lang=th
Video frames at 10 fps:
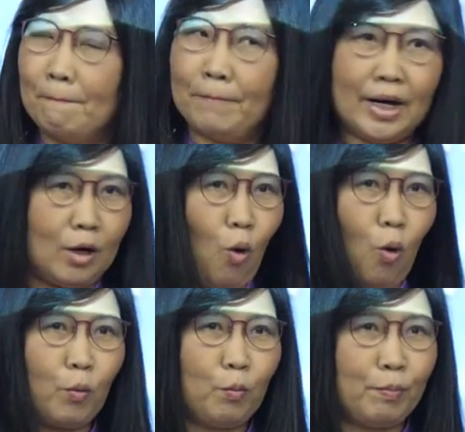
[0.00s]
เปิดอก
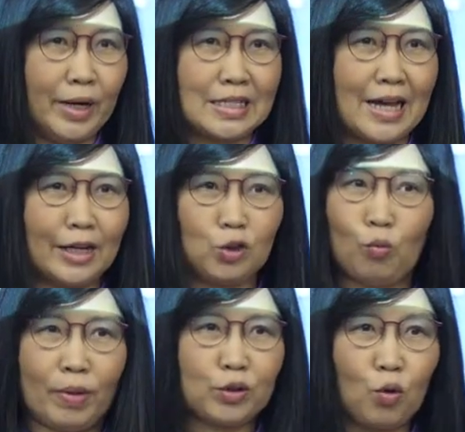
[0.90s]
เปิดใจตรง
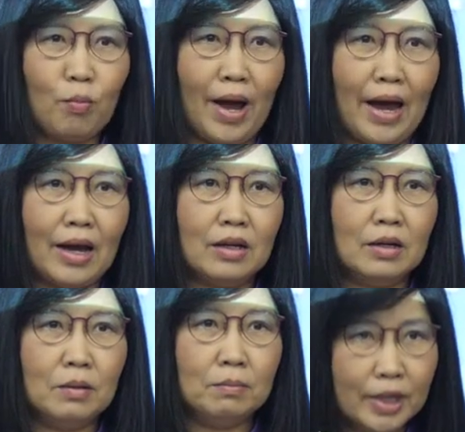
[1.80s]
ไปตรงมา
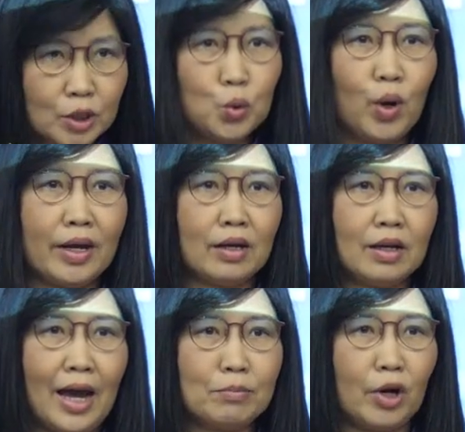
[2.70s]
พื่อช่วย
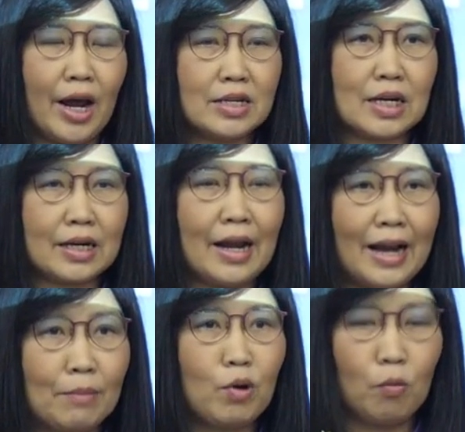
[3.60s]
การบริหารจัดการ
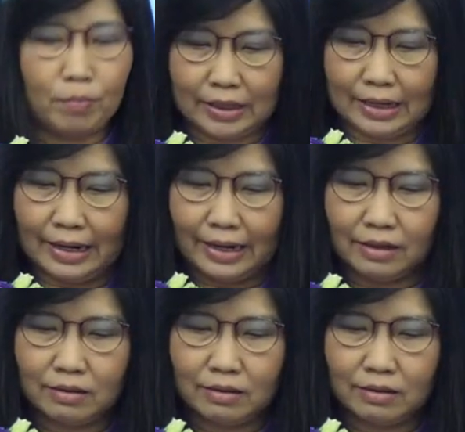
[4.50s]
น้ำของประเทศ